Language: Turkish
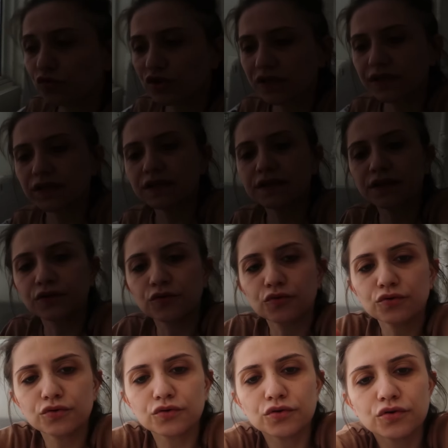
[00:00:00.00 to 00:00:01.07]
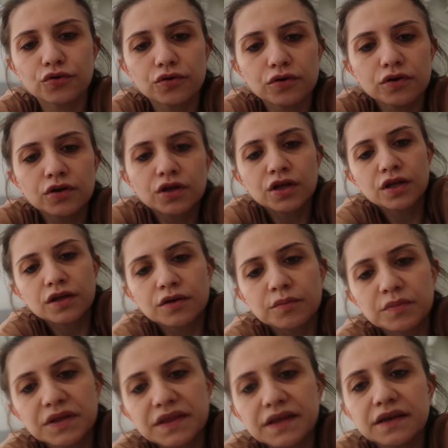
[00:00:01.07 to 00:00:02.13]
Bu şekilde görünüyor.
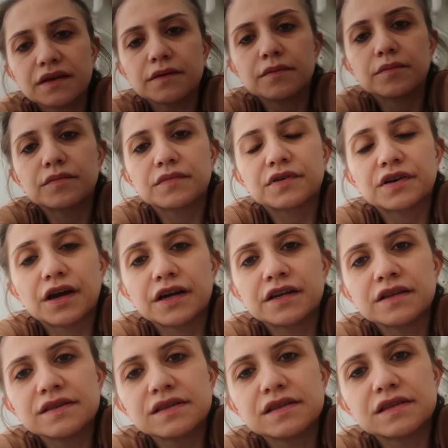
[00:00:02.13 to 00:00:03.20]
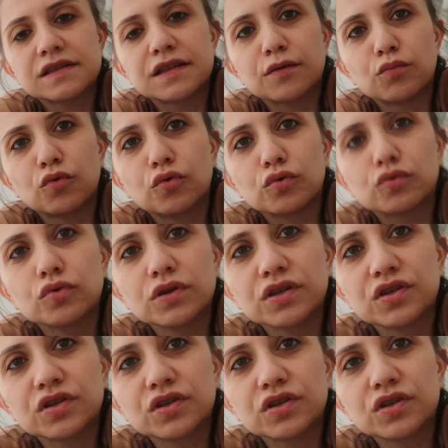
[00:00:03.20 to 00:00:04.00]
Bir de raylı sistem olduğu